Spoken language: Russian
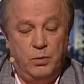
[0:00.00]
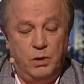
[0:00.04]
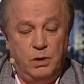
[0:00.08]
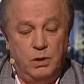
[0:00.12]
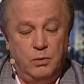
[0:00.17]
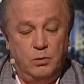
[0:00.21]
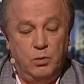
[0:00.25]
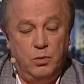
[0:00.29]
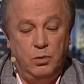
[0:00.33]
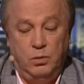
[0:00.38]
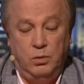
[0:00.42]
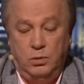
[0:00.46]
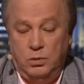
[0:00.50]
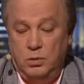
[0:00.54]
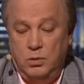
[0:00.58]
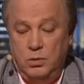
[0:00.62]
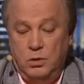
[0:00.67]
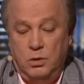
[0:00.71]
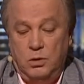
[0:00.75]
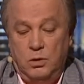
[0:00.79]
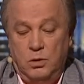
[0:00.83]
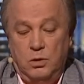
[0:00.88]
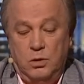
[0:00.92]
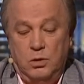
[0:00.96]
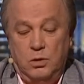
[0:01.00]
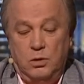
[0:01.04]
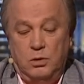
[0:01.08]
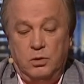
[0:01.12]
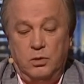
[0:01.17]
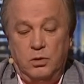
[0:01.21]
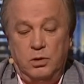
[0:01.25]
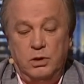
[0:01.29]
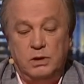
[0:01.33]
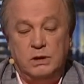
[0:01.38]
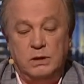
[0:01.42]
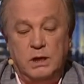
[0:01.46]
поэтому,
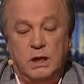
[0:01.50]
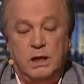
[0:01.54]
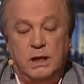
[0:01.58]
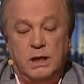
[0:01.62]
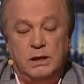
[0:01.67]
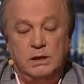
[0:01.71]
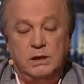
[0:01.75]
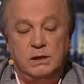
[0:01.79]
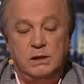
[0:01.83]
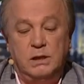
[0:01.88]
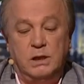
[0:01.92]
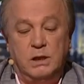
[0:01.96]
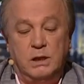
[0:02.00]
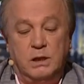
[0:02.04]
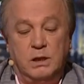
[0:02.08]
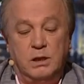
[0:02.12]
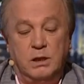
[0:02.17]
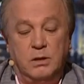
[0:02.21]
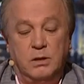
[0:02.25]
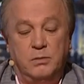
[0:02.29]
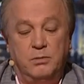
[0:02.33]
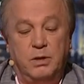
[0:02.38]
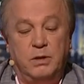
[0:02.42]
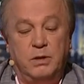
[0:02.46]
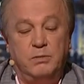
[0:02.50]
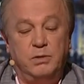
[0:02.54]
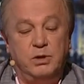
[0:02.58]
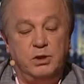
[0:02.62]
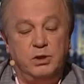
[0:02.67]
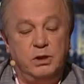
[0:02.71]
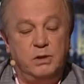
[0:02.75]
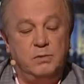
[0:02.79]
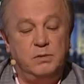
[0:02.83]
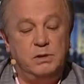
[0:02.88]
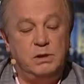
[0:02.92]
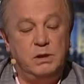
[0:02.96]
ну не знаю, хотите
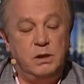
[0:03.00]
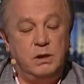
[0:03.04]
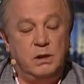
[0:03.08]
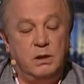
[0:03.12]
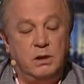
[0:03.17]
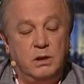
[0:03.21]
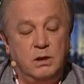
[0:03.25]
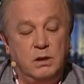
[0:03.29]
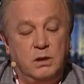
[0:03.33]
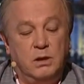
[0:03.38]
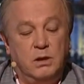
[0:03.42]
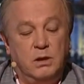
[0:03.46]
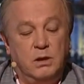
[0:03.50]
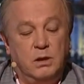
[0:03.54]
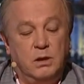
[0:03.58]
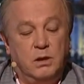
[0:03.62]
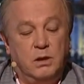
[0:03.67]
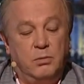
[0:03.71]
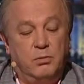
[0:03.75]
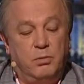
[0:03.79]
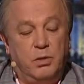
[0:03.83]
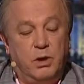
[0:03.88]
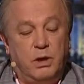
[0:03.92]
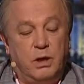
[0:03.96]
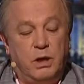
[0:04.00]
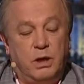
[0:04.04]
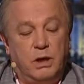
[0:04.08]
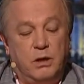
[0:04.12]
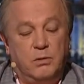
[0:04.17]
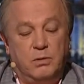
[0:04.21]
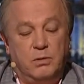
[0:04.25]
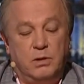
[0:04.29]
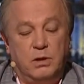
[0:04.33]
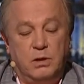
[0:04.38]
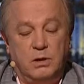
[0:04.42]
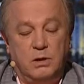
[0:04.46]
пробежимся по
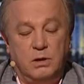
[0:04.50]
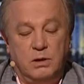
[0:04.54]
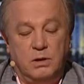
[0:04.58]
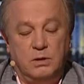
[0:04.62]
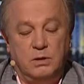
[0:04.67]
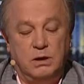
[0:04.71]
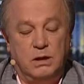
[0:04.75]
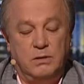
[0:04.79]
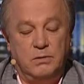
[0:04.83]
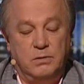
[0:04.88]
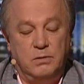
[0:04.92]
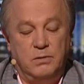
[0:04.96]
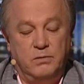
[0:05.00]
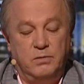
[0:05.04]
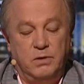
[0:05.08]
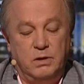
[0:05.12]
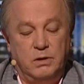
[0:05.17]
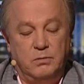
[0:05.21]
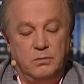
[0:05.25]
каким-то главным